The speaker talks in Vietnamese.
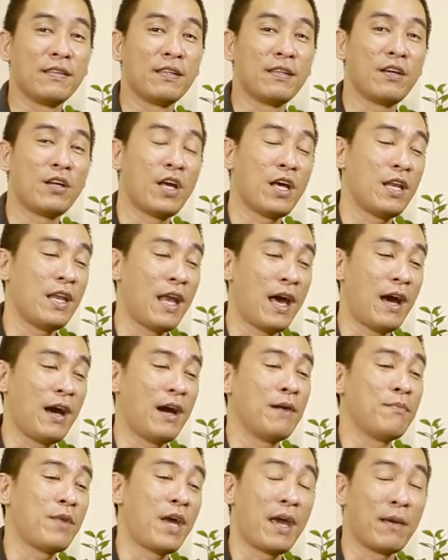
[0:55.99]
cho nên là
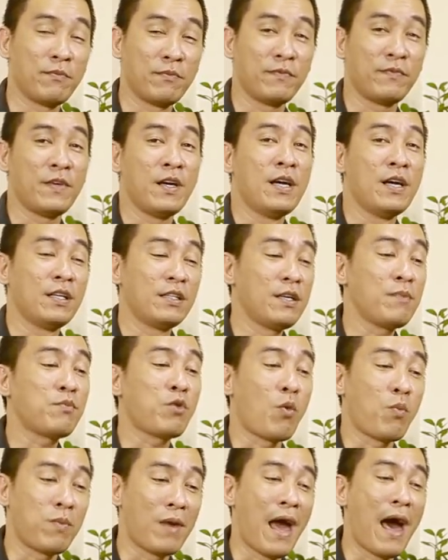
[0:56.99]
hôm nay em tiếp
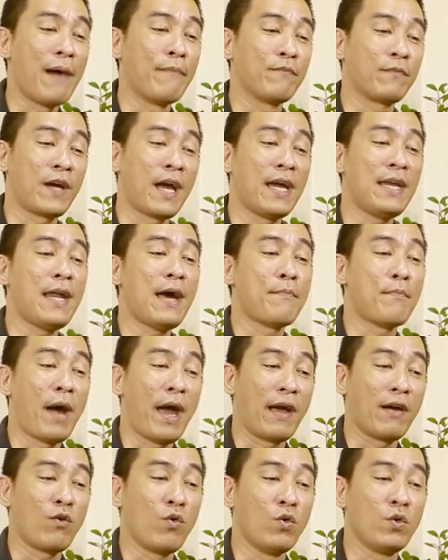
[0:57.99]
tục làm cái nam
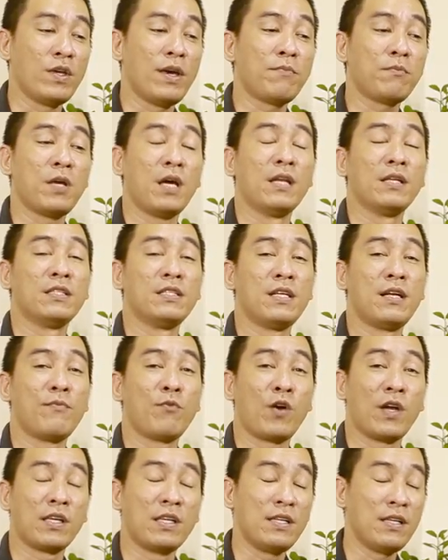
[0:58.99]
mạng của Giáp Thìn sinh năm
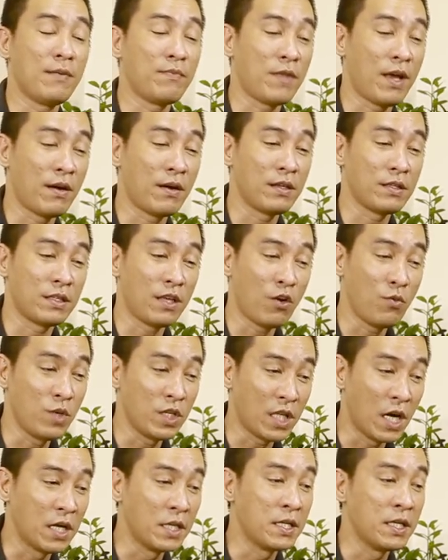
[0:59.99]

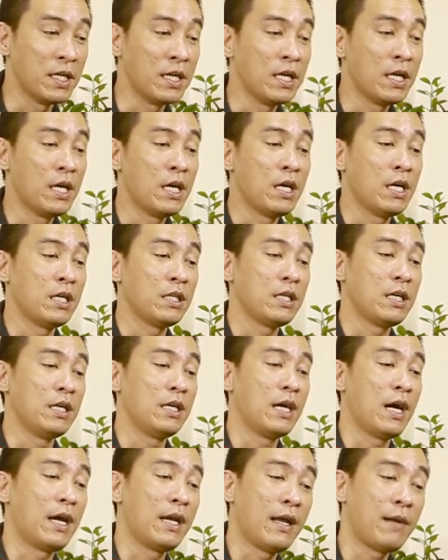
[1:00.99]
1964 thì
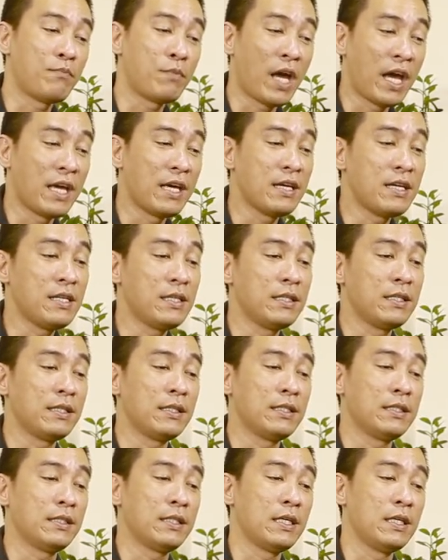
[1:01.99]
à, năm nay á,
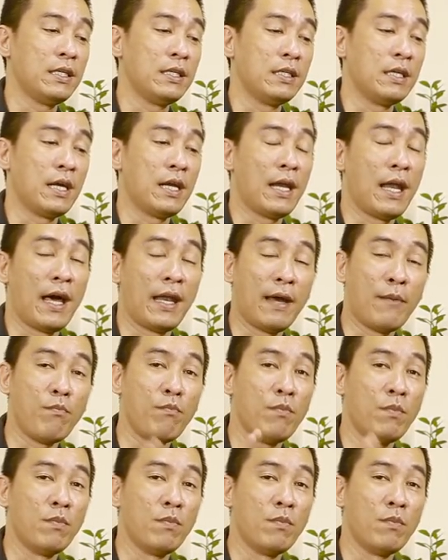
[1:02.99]
thì à, là năm